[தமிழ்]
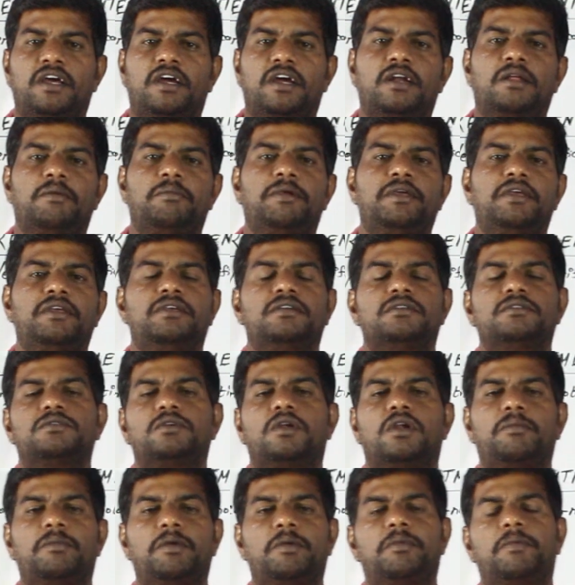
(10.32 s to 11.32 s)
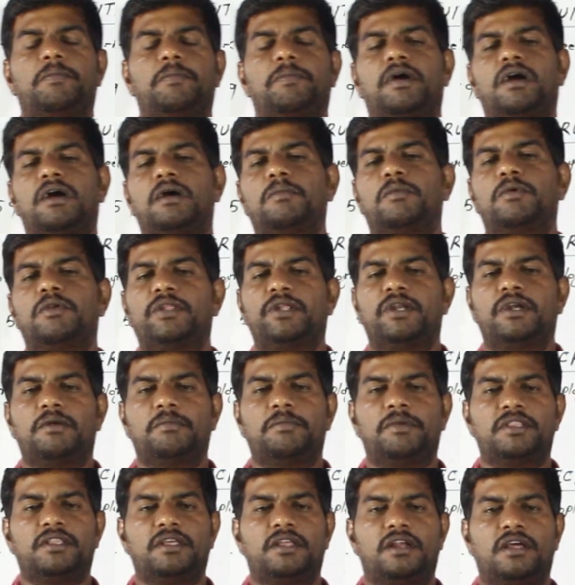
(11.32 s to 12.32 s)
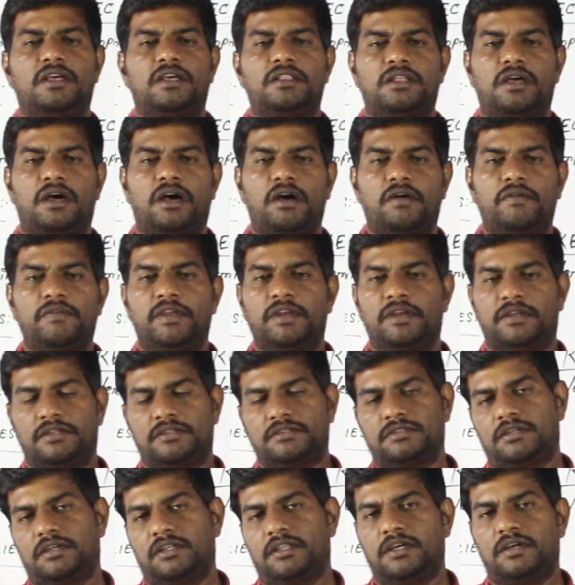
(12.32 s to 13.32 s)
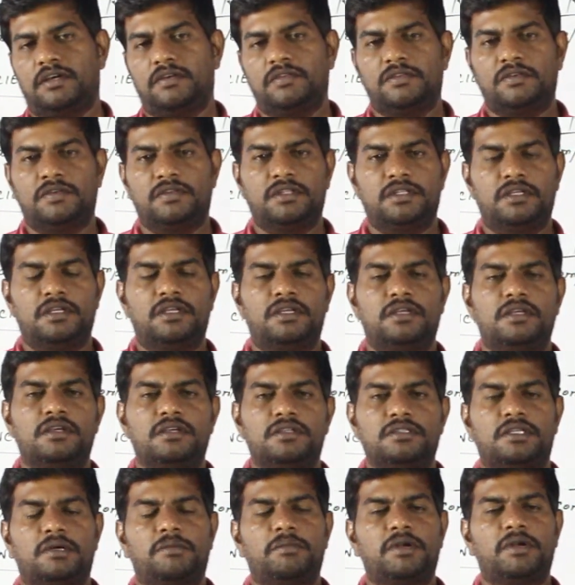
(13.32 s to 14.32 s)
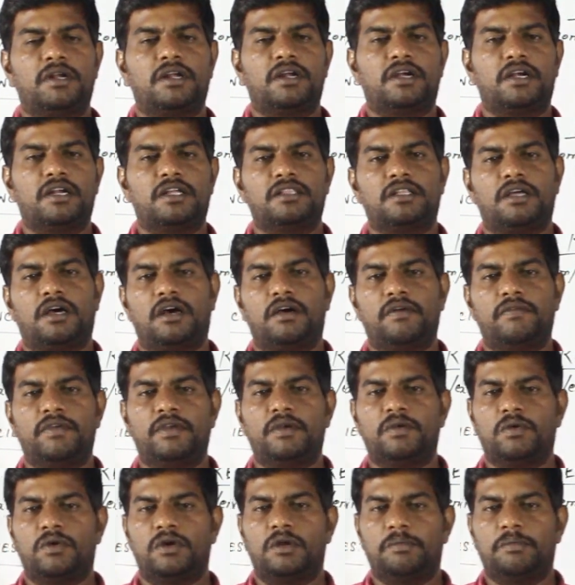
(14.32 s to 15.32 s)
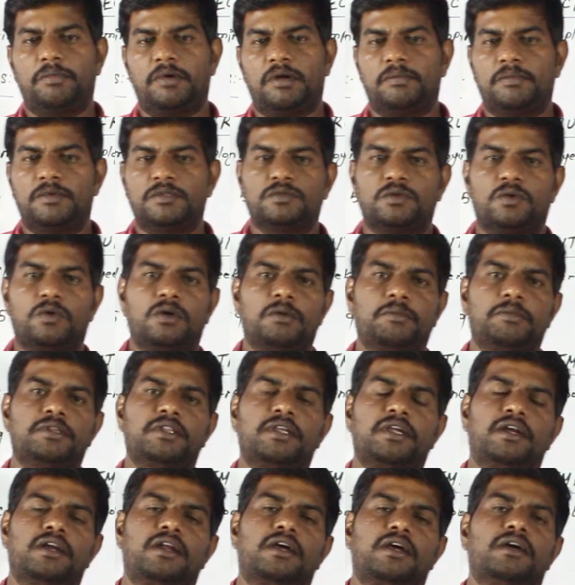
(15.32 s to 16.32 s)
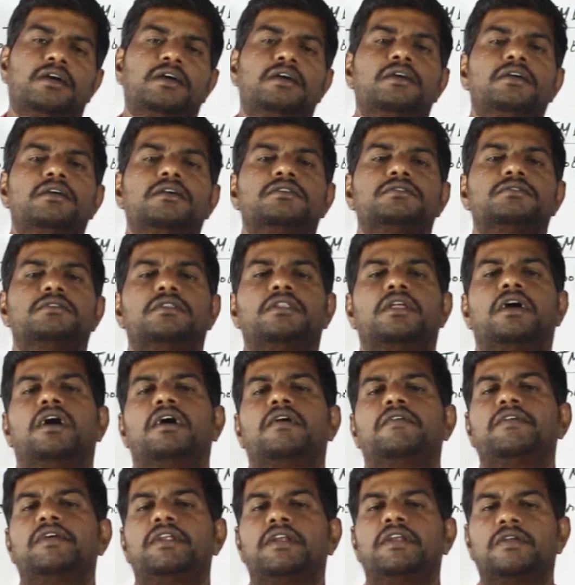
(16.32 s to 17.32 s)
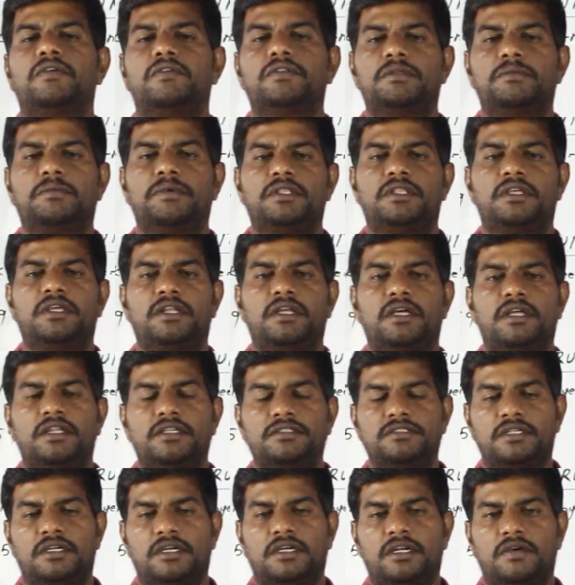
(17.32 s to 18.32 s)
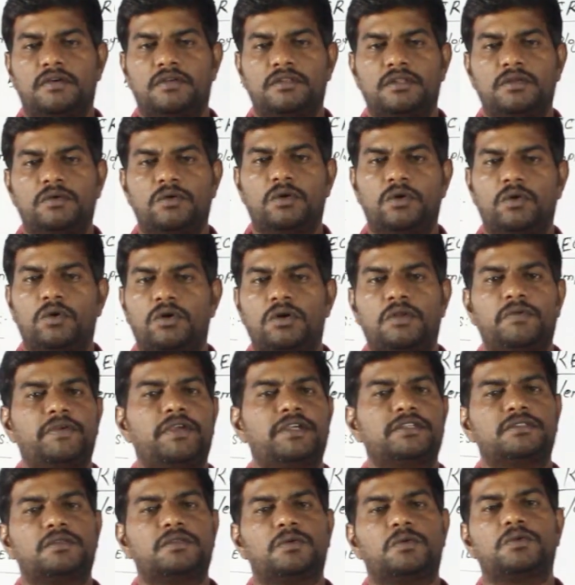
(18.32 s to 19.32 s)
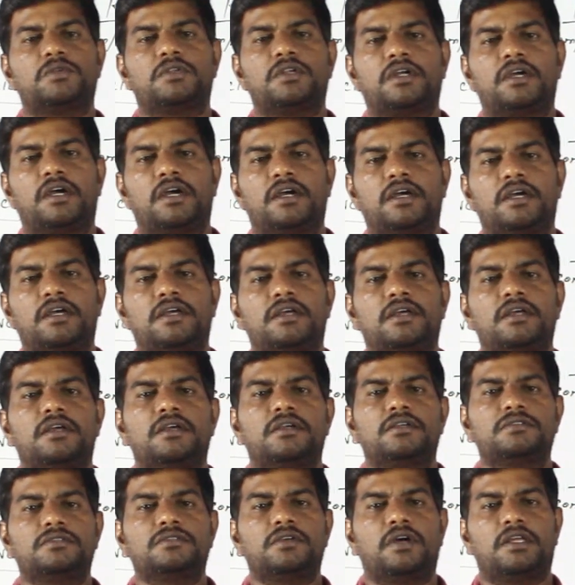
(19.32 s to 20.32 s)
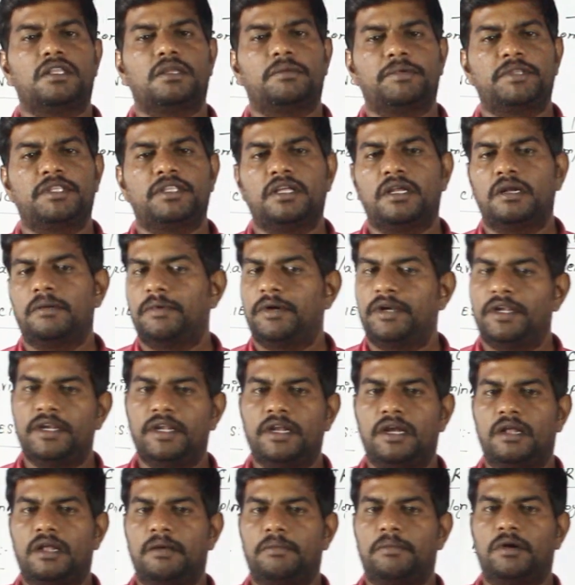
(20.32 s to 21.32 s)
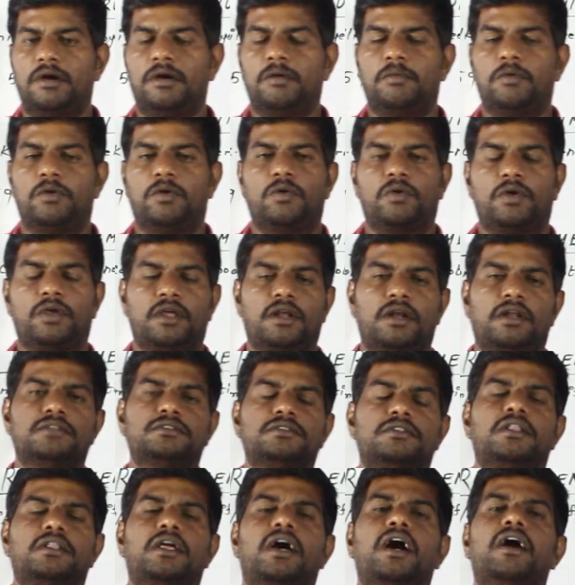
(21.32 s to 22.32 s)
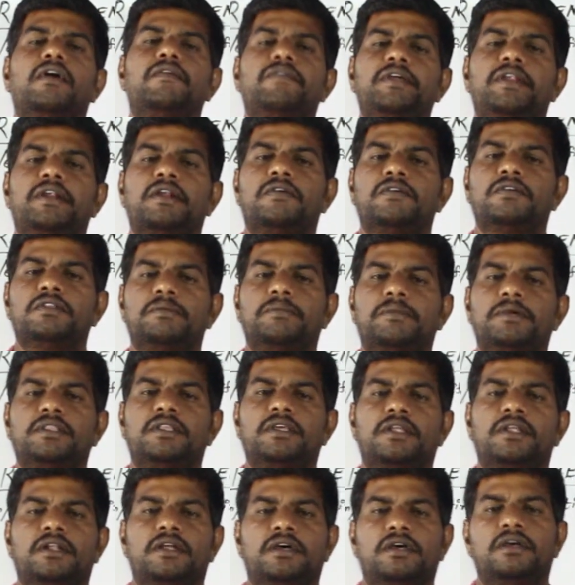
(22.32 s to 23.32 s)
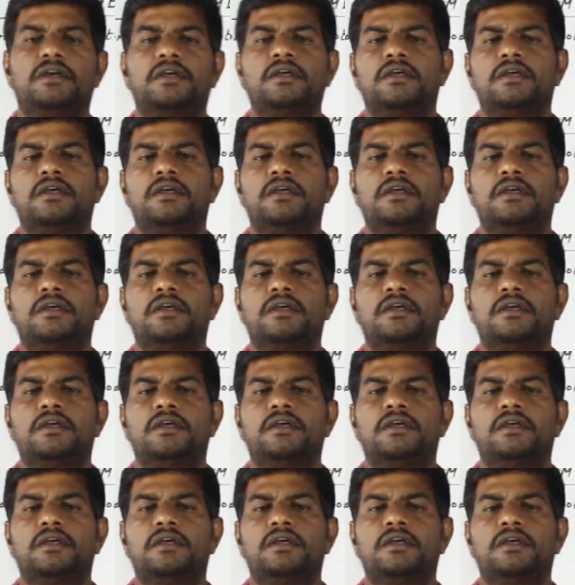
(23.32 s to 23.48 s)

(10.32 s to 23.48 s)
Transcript: அகாடமி ஸோ நம்ம இப்போ பார்க்க போகிறது என்னென்னு பார்த்தீங்கன்னா அந்த ஆவின் ஸோ அதாவது வந்து தமிழ்நாட்டில் அந்த ஆவின் ஒரு டிபார்ட்மெண்ட் சொல்லுவாங்க பார்த்தீங்களா ஸோ அந்த ஆவினில் வந்து பார்த்தீங்கன்னா ரீசெண்டாக வந்து ஒரு நோட்டிஃபிகேஷன் கொடுத்துருக்காங்க ஸோ அதை பற்றி தான் நம்ம டீட்டெயிலாக பார்க்க போகிறோம் ஓகேங்களா ஸோ அந்த ஆவினில் வந்து பார்த்தீங்கன்னா